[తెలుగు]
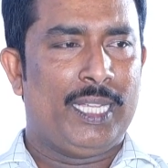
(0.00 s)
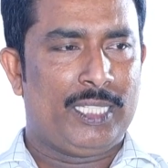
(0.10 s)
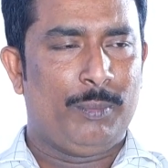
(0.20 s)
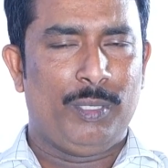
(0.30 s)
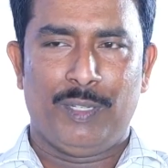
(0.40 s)

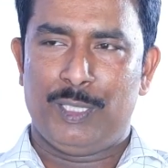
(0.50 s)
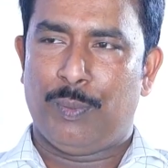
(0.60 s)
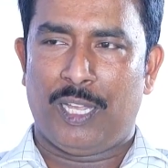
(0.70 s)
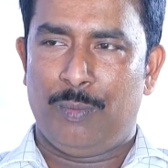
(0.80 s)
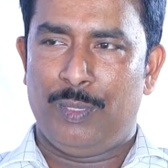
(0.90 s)
అసెంబ్లీ వైజ్
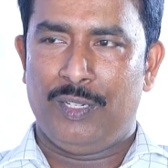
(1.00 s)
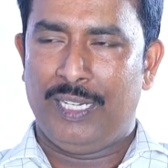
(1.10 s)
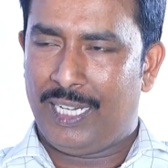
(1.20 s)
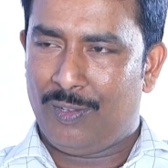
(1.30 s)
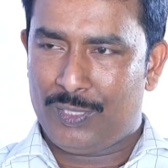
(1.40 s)
పార్లమెంట్
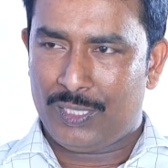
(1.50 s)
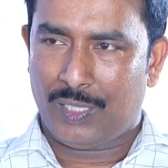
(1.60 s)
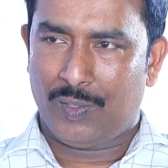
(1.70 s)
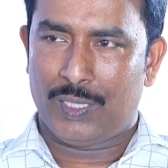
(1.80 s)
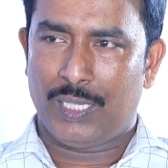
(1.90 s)
డేటా వచ్చిన
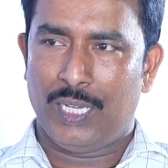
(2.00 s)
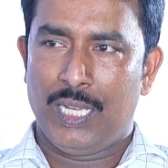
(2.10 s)
తర్వాత